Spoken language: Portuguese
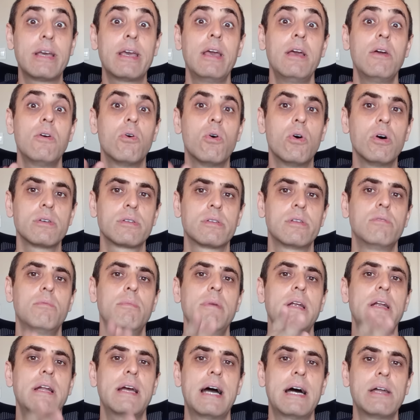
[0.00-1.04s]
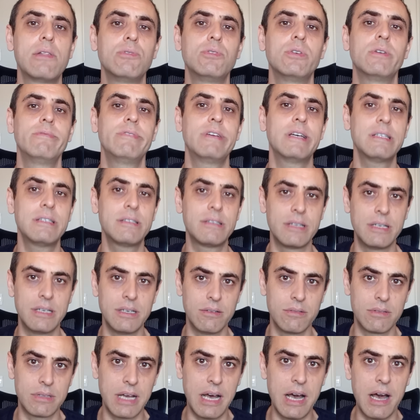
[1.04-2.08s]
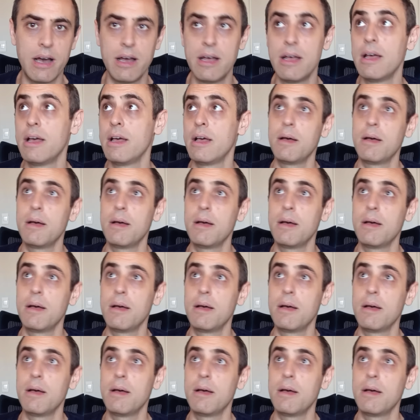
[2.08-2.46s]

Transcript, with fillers: quem gosta do mercado de aviação, tá?